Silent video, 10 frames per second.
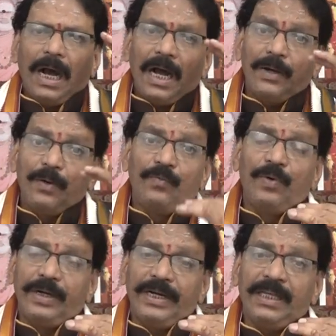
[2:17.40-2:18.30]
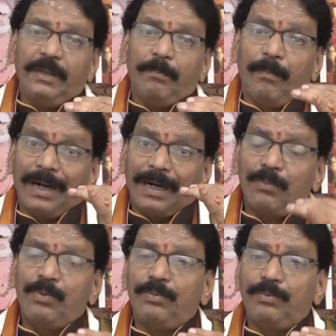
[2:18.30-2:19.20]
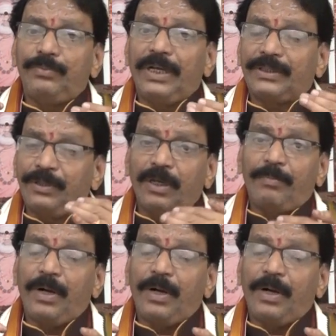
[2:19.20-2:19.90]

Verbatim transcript: ఆ నువ్వులని మనము దక్షిణతో